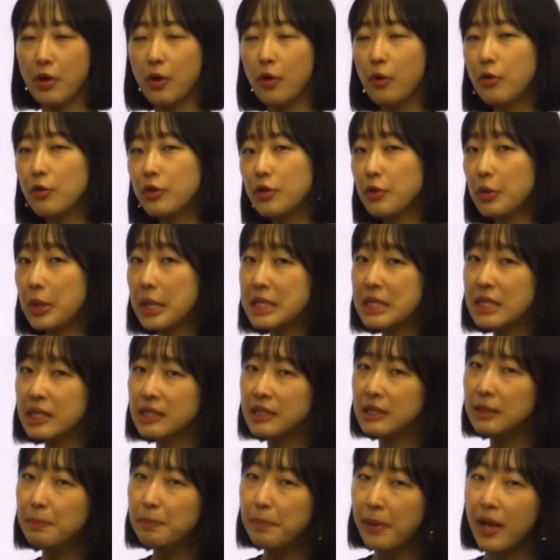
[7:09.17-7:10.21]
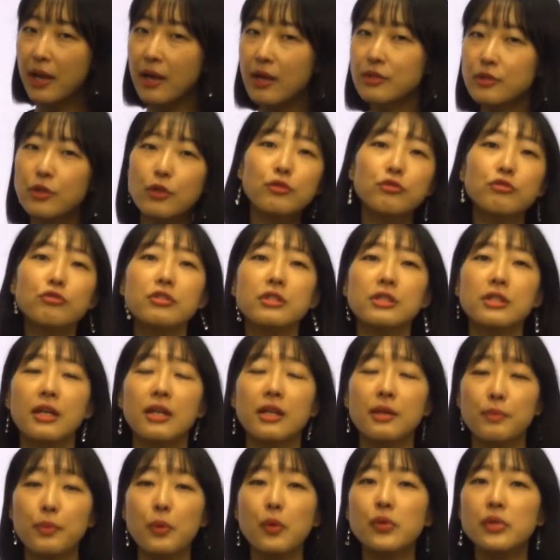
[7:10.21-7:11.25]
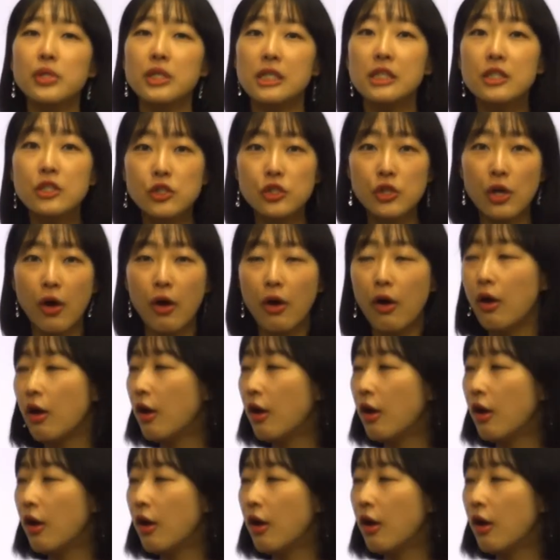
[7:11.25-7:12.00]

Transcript: 영어로는 굉장히 급하게 서두르다라는 표현이 있죠.